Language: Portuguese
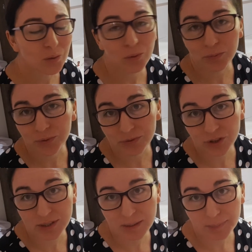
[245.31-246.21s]
como
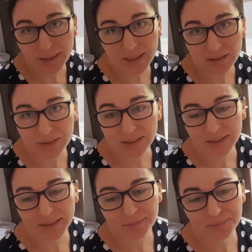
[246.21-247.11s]
diz a palavra,
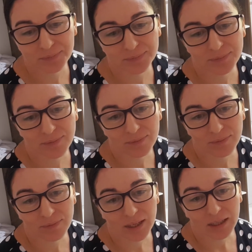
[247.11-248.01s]
né?
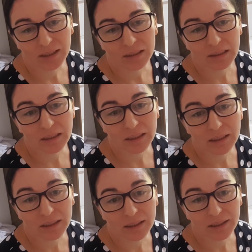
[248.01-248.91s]

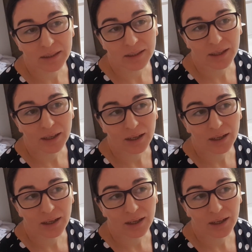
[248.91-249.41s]
Que